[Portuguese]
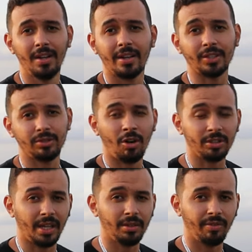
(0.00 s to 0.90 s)
Caso tenha
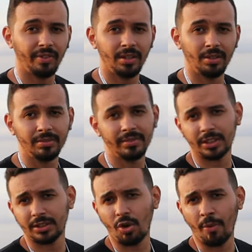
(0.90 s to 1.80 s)
gostado do vídeo,
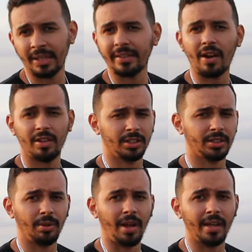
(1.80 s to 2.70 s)
deixa seu comentário, deixa
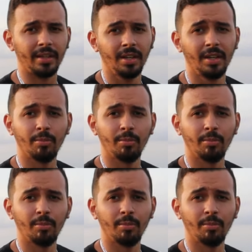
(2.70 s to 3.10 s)
seu like.